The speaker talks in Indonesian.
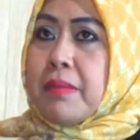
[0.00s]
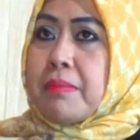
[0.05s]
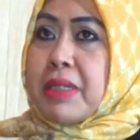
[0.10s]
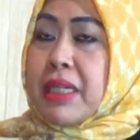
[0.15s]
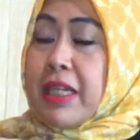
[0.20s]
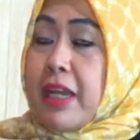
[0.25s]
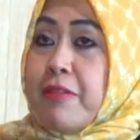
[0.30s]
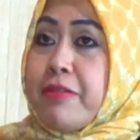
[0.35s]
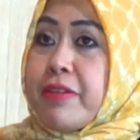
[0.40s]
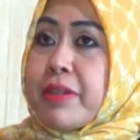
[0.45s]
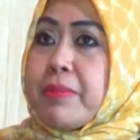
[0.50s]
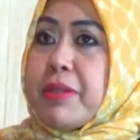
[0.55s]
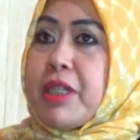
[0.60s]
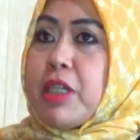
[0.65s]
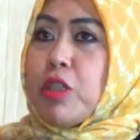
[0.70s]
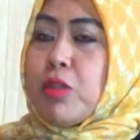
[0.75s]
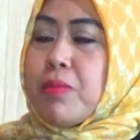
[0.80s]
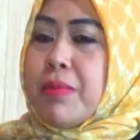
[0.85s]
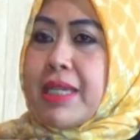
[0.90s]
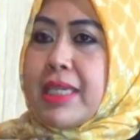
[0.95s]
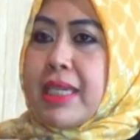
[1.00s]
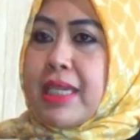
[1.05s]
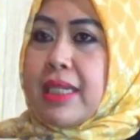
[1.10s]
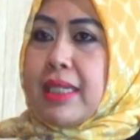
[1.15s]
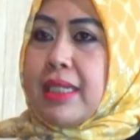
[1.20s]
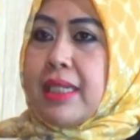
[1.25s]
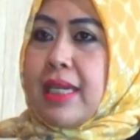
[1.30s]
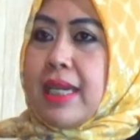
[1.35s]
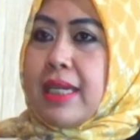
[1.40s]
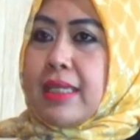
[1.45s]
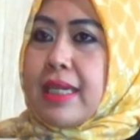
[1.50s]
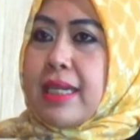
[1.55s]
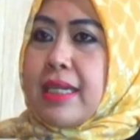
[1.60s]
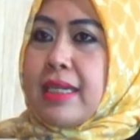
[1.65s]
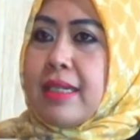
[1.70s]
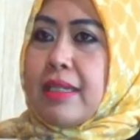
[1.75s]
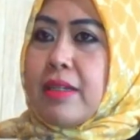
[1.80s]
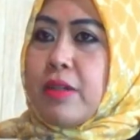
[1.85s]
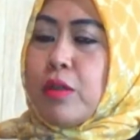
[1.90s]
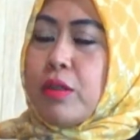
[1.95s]
mengcover begitu banyak
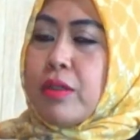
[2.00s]
kegiatan.